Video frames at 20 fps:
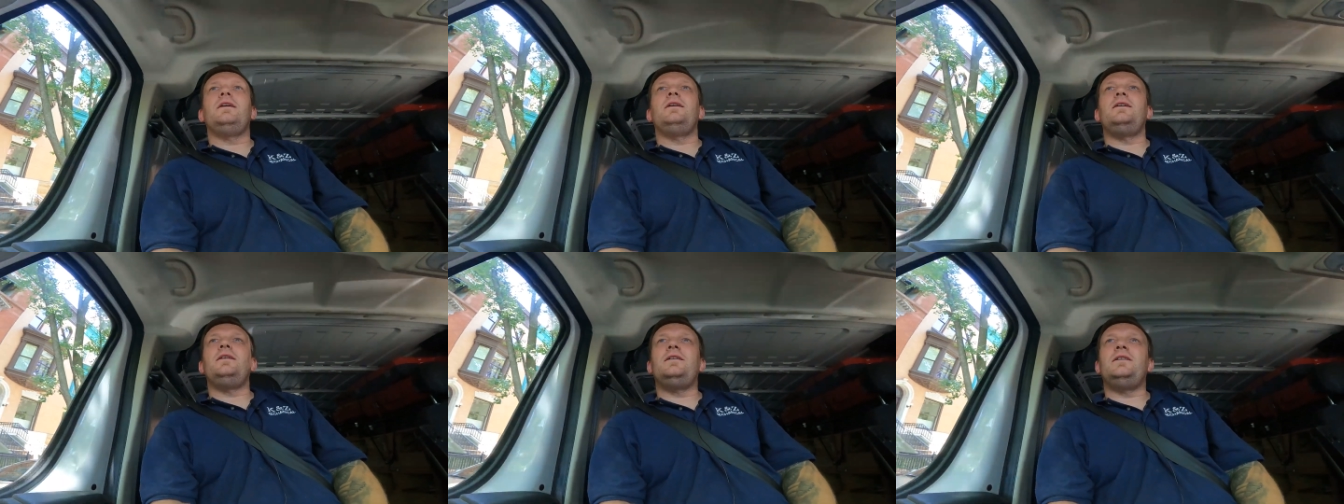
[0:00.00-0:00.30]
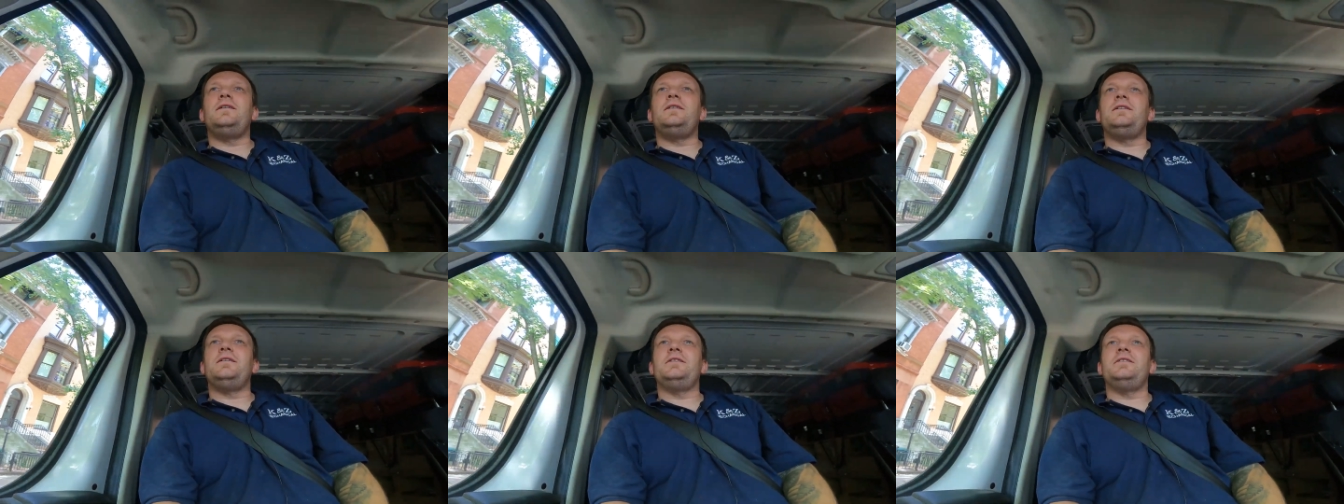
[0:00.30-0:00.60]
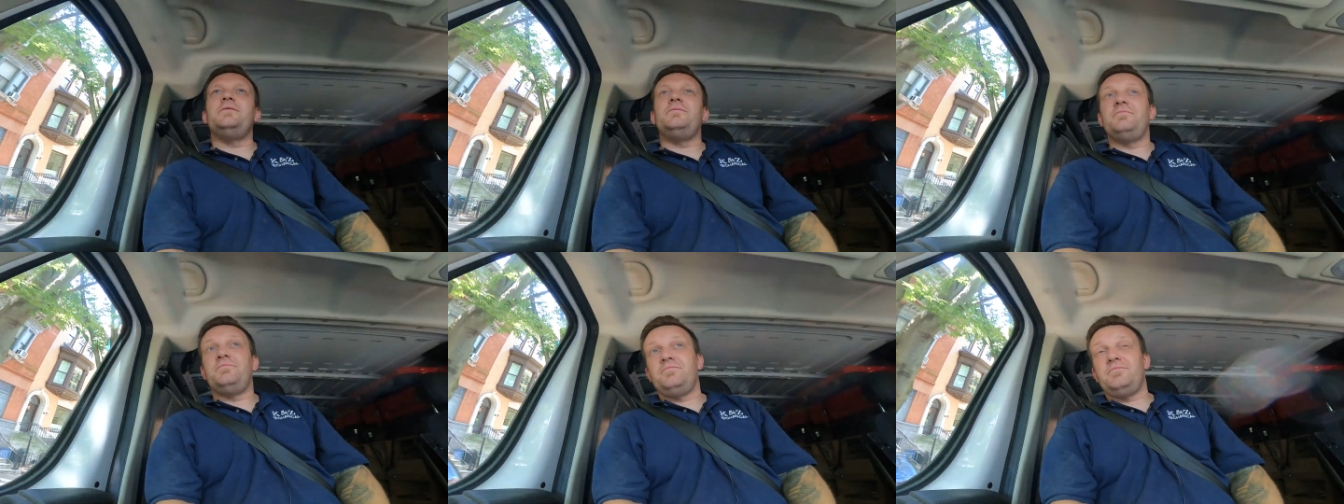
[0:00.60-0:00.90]
E,
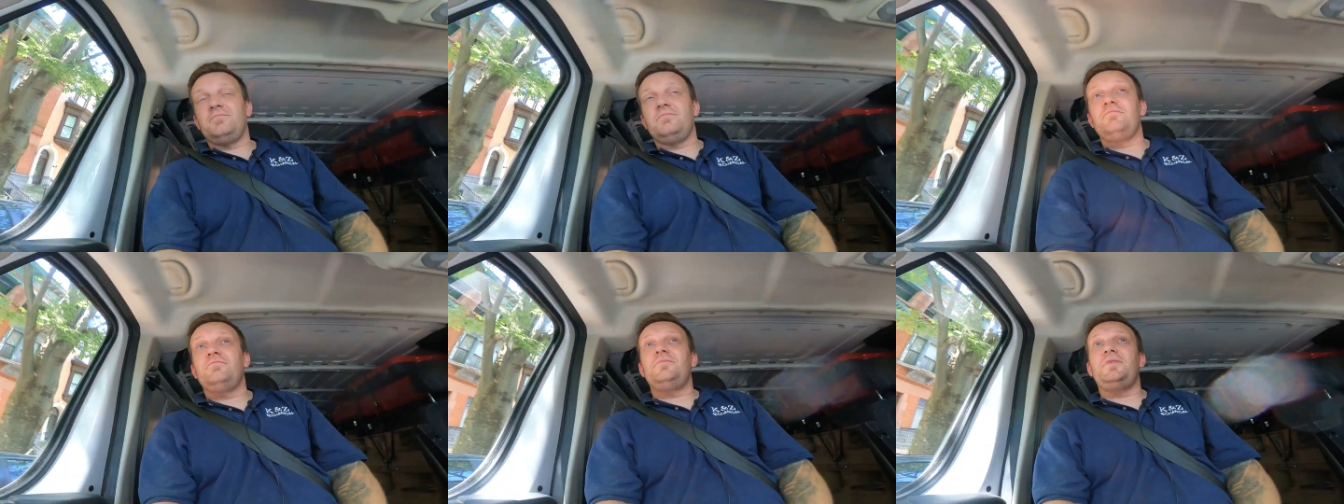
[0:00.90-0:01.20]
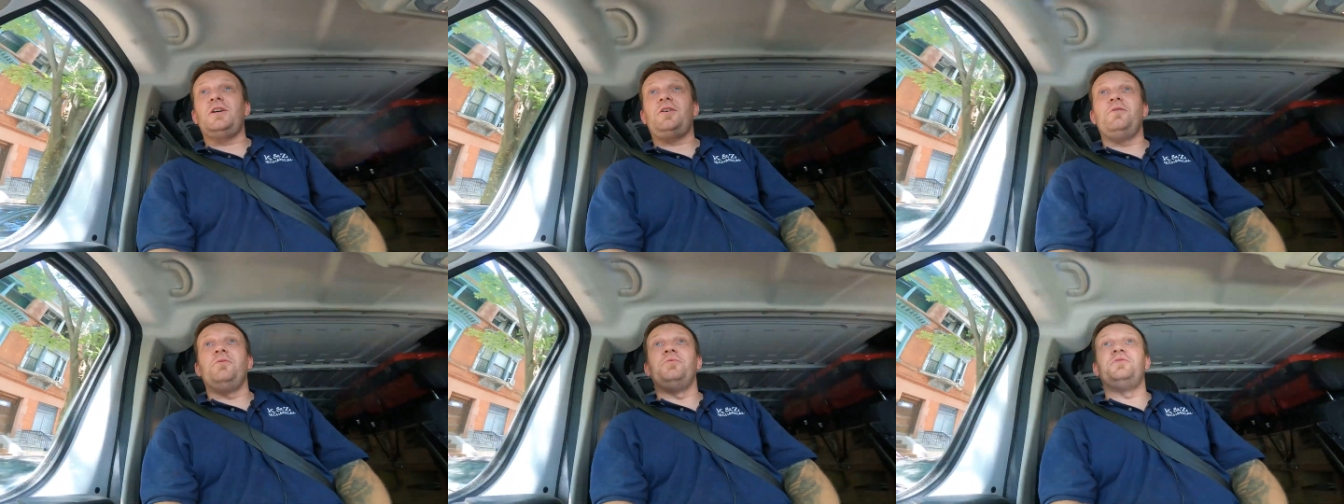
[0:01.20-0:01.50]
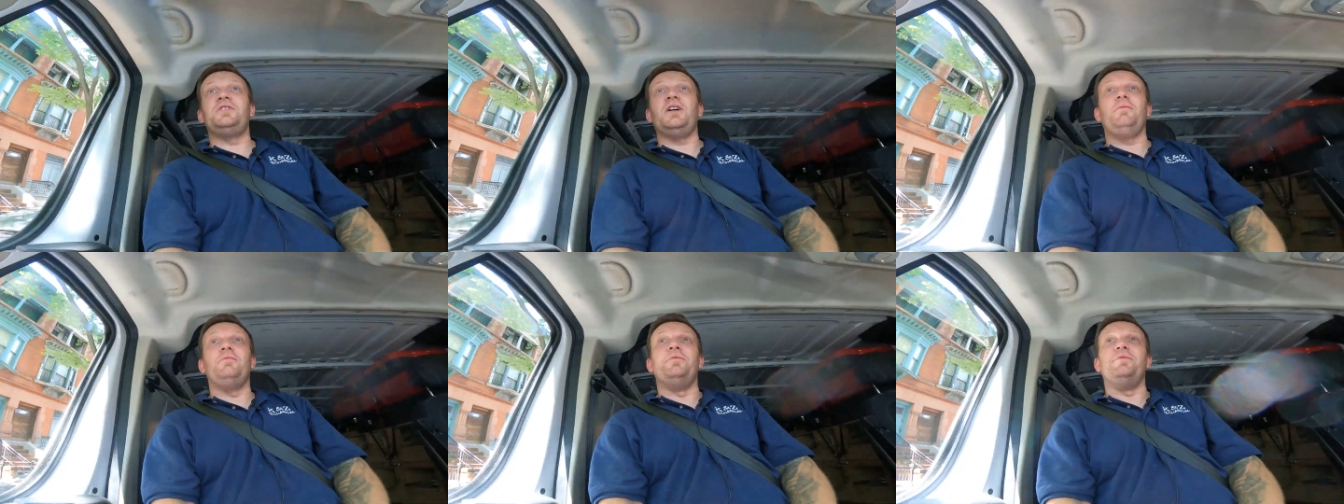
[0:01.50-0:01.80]
taką
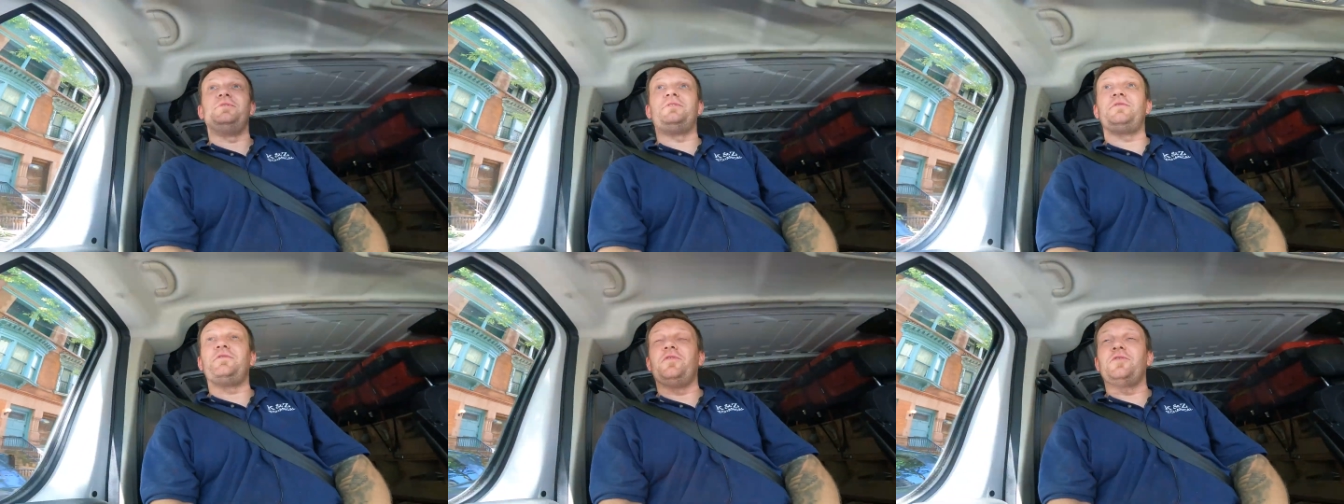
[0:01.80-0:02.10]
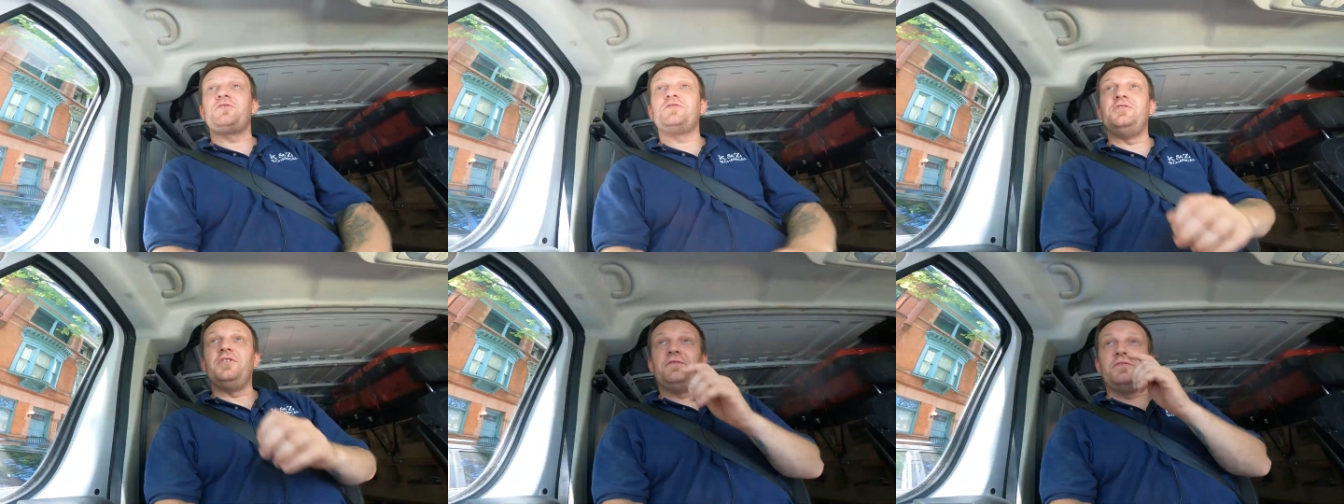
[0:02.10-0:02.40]
chciałbym stworzyć